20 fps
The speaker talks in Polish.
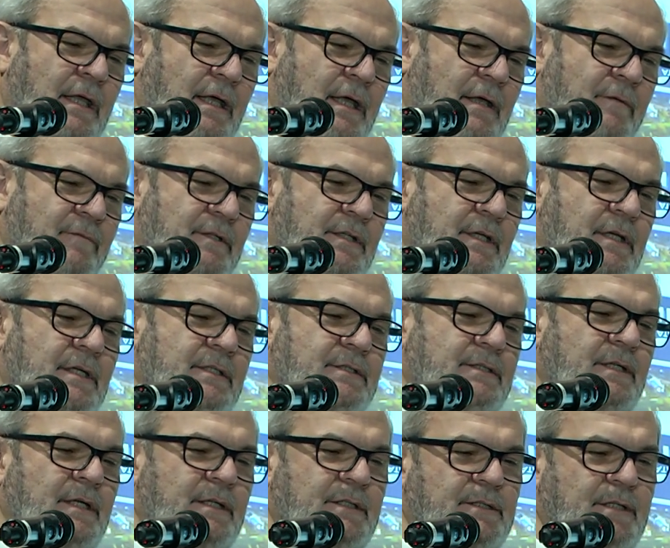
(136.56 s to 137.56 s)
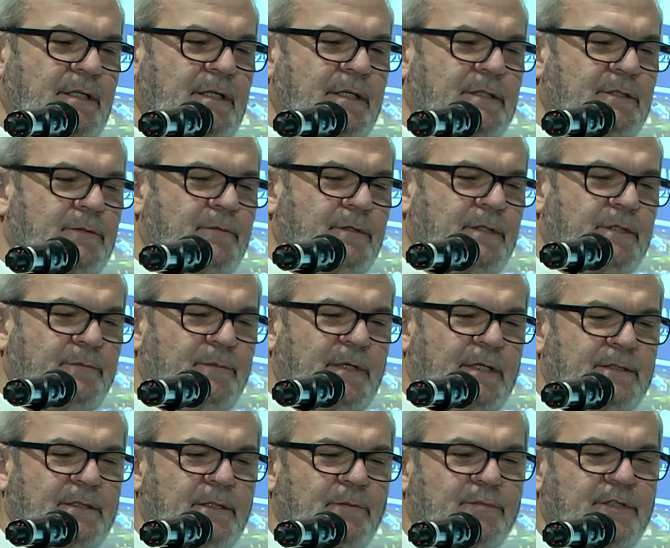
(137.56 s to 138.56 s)
a wynika z niej, że Jasło jest
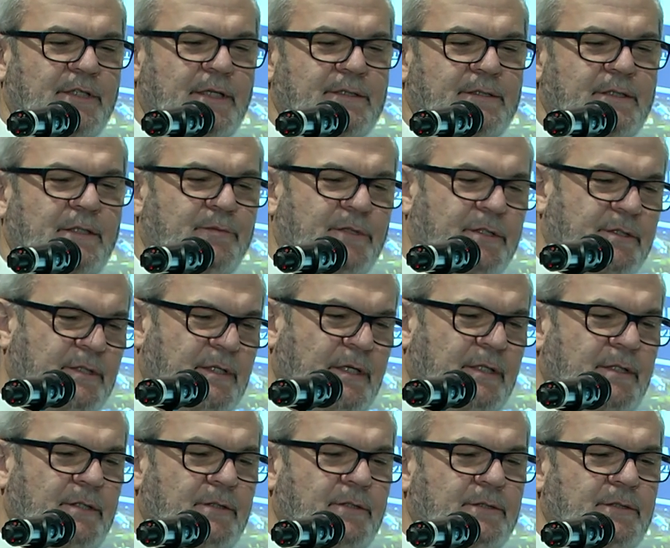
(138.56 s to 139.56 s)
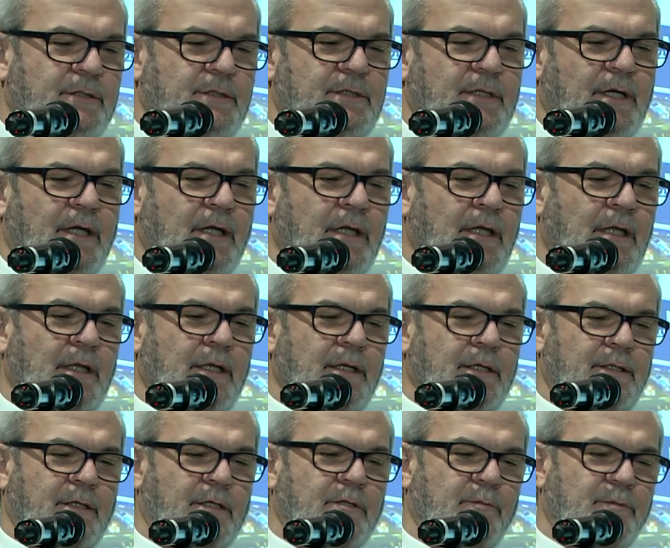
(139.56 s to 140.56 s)
miastem przyjaznej przestrzeni do życia
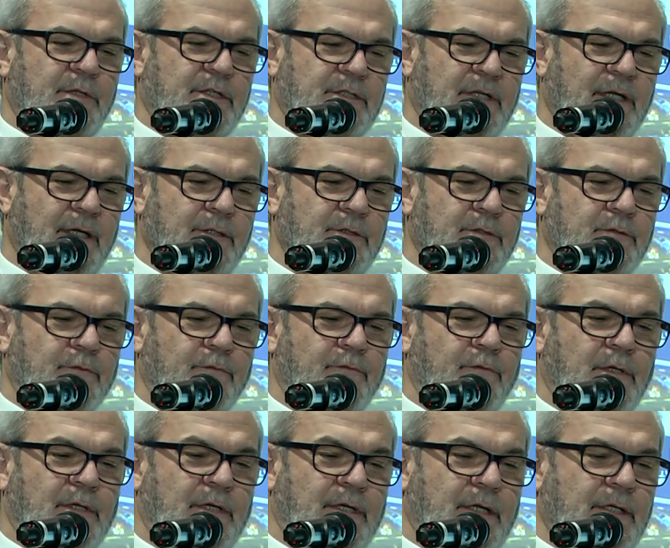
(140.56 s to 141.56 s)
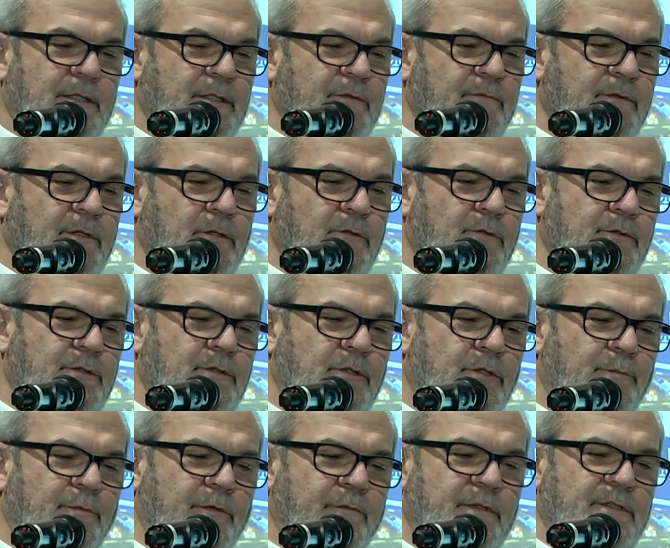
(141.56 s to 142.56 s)
jego mieszkańców, kreatywnych ludzi
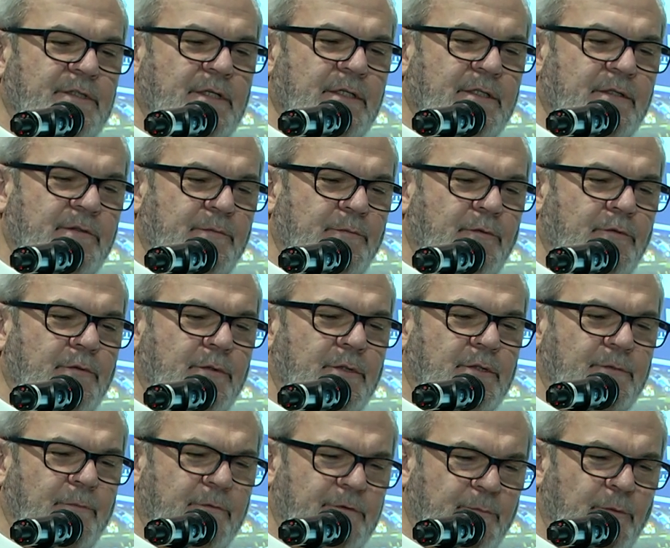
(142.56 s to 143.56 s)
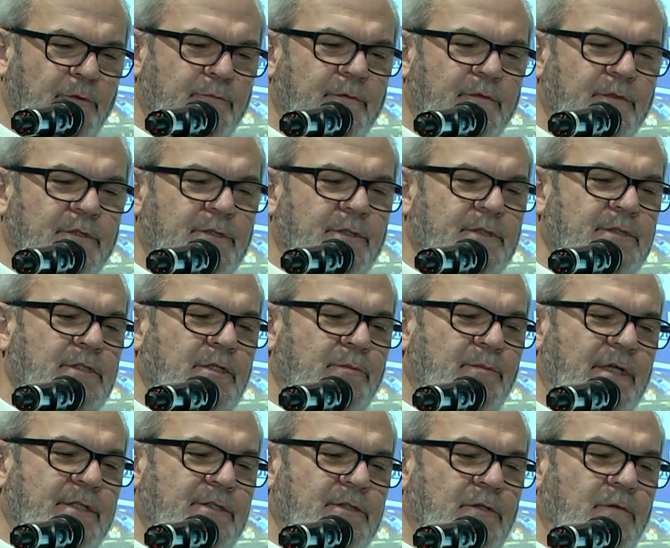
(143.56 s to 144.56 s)
odpowiedzialnie
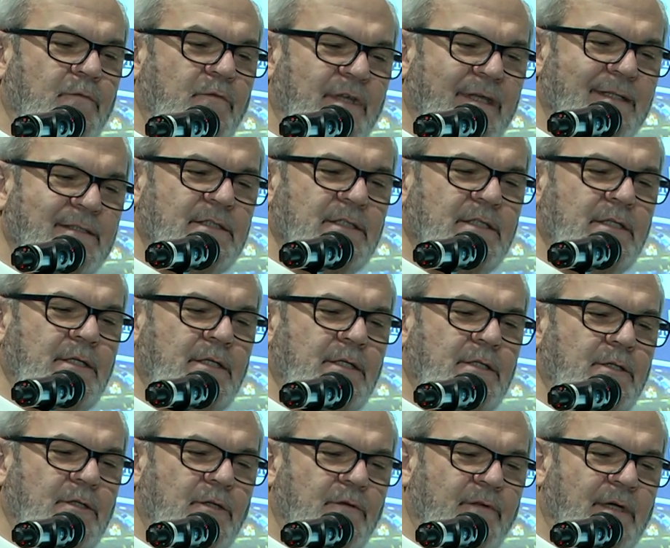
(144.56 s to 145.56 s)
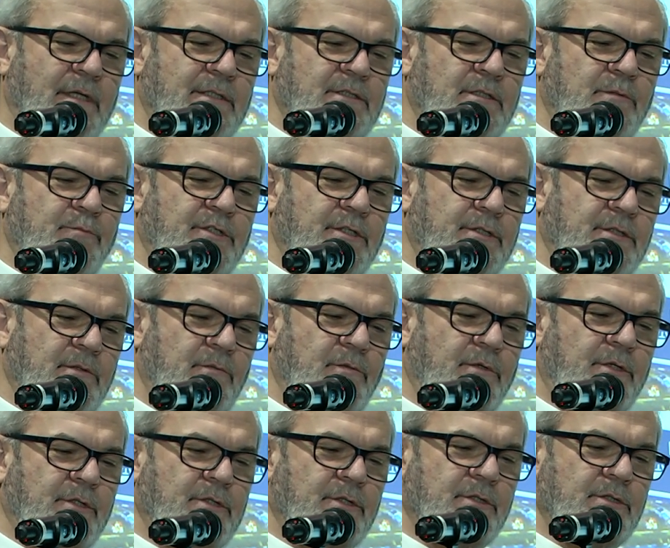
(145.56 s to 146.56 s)
współtworzących miasto wiedzy, innowacji i
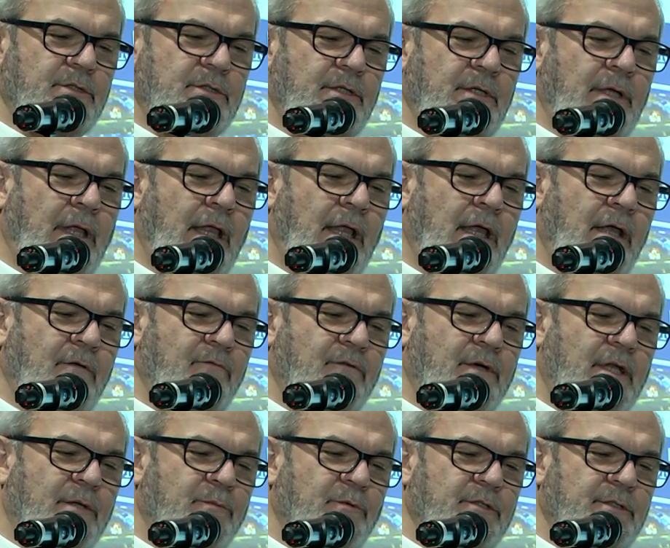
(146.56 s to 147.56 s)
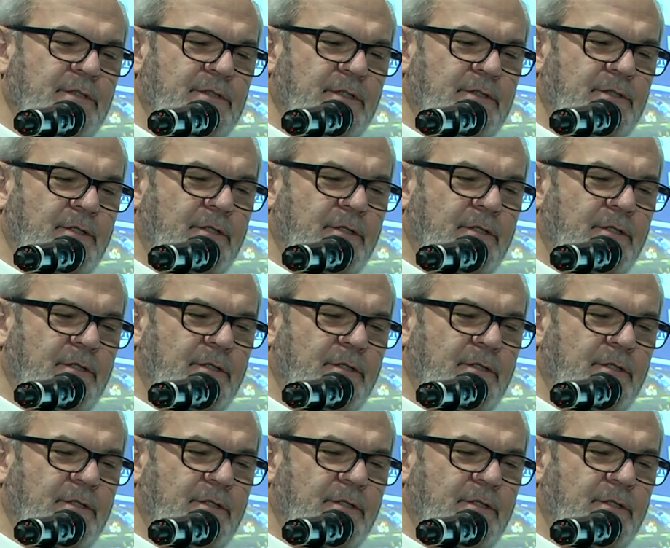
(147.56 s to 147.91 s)
przedsiębiorczości w harmonii ze